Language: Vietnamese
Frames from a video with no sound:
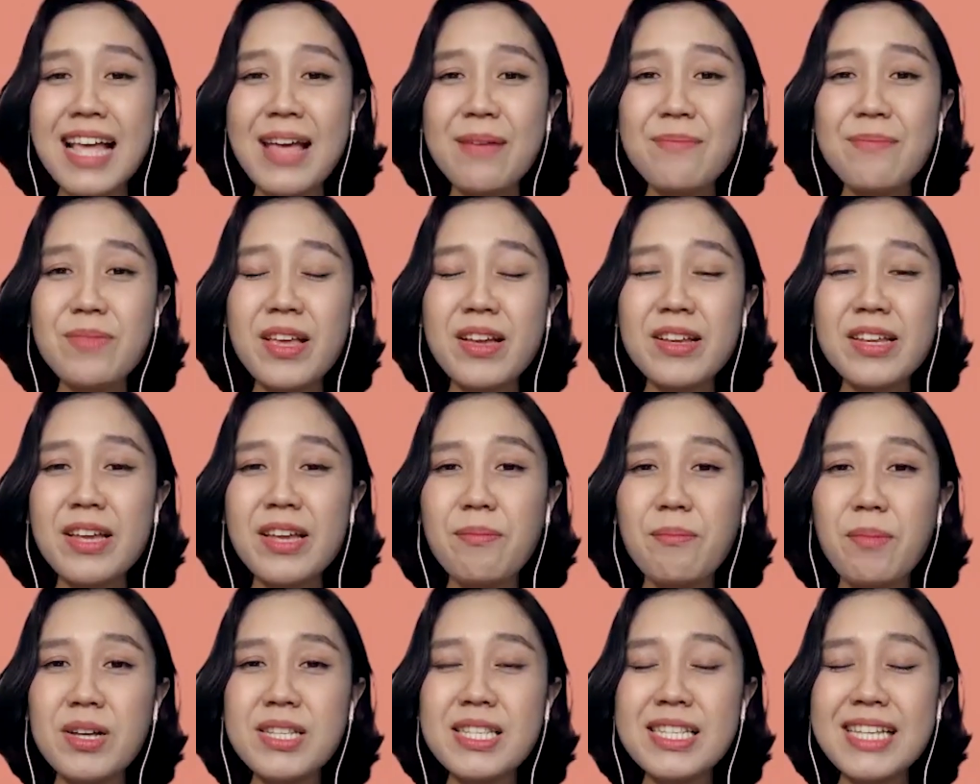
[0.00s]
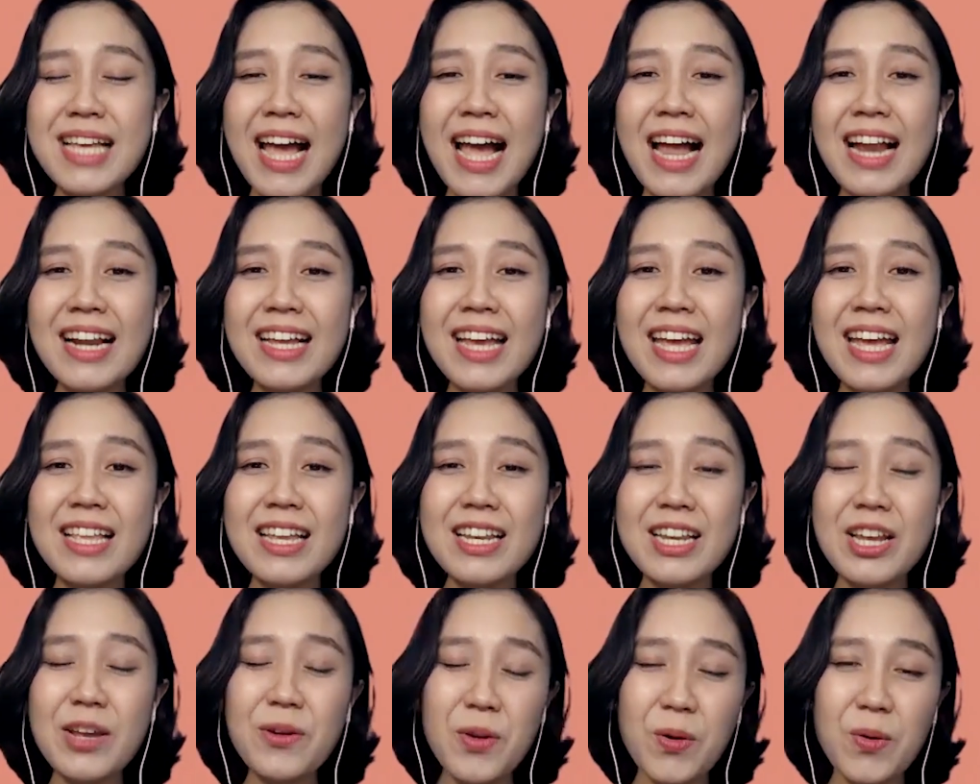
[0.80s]
xem chương trình podcast khi
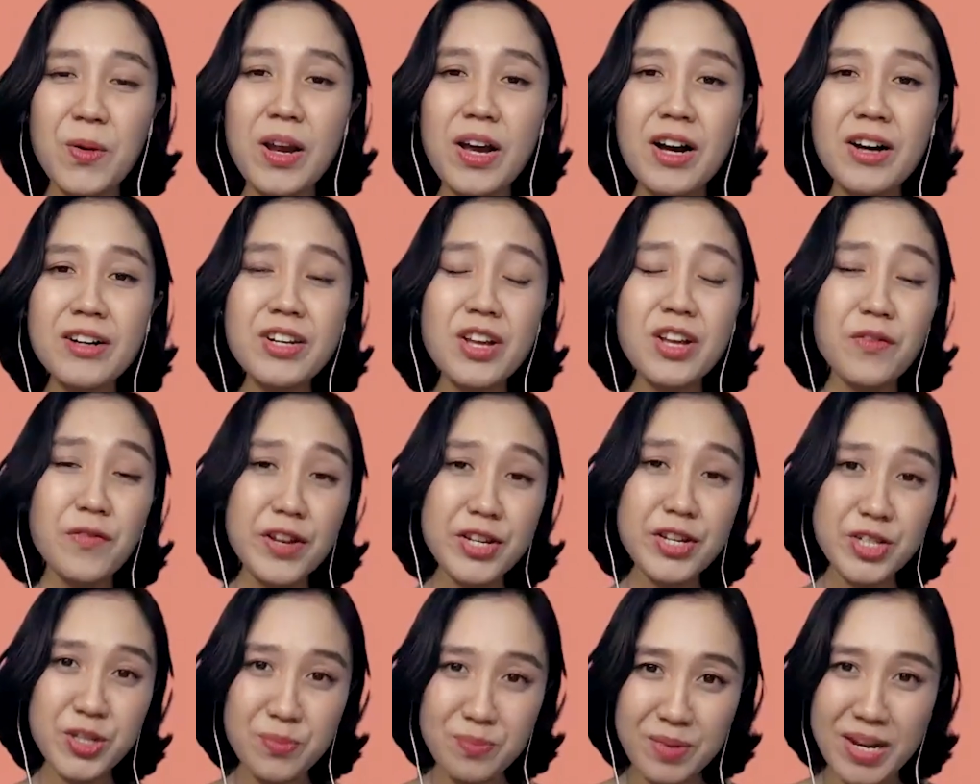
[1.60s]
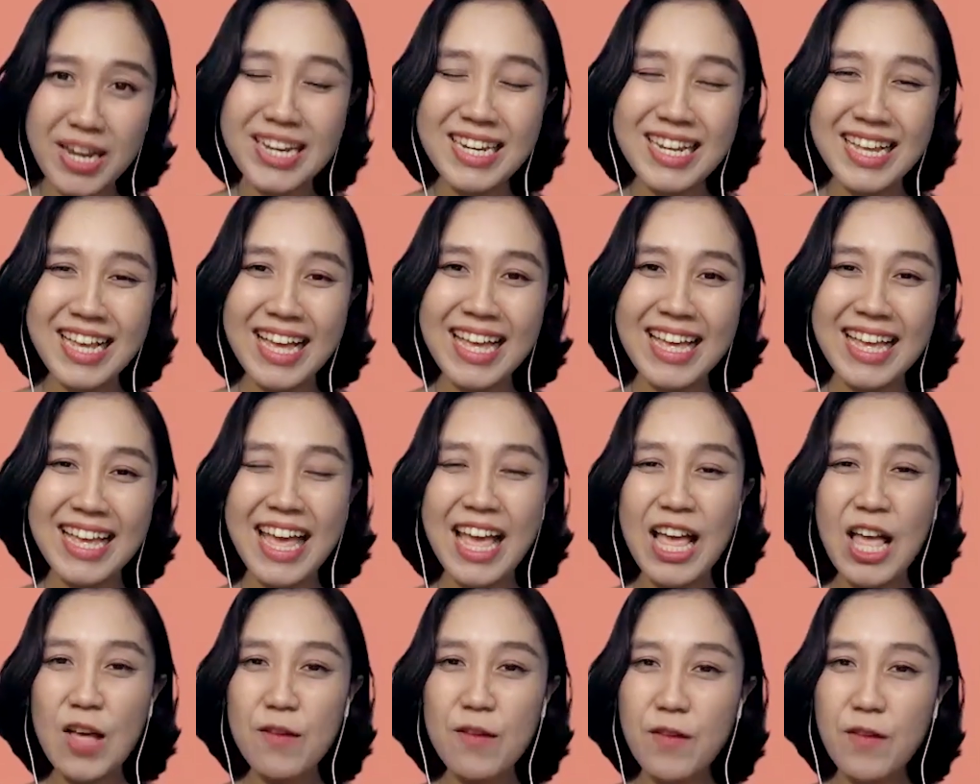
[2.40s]
tình yêu đủ lớn được phát sóng định kỳ